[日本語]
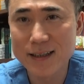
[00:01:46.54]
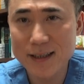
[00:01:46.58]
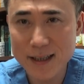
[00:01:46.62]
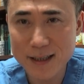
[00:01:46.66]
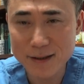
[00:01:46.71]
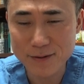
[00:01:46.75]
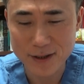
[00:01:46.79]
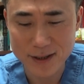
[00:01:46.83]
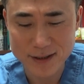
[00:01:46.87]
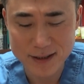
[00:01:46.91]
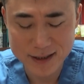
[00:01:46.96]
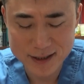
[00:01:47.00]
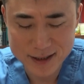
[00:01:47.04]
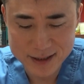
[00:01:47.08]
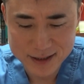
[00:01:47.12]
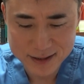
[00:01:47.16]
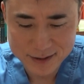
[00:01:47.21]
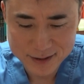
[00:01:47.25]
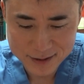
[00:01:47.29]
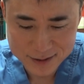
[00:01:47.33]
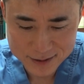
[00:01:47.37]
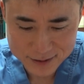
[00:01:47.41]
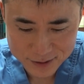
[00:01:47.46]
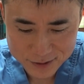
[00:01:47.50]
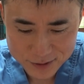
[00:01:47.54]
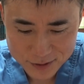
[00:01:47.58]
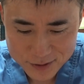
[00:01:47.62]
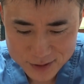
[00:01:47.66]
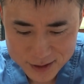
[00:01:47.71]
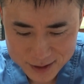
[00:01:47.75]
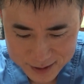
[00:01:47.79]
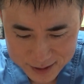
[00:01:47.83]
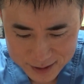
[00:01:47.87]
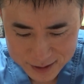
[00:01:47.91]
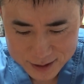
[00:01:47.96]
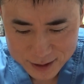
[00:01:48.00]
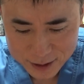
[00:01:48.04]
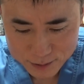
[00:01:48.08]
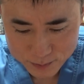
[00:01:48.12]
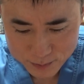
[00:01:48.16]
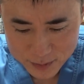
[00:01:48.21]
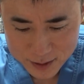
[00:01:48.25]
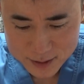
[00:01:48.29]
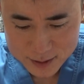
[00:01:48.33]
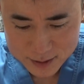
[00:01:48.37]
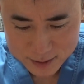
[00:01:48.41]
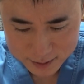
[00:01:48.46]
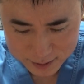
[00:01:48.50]
でお話しすることになり
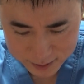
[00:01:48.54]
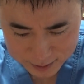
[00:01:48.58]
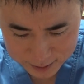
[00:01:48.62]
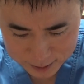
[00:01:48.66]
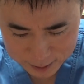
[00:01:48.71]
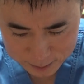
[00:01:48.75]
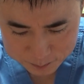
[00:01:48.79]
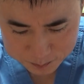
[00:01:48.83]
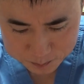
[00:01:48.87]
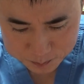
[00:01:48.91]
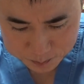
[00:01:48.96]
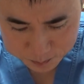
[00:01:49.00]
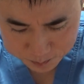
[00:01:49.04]
ますね。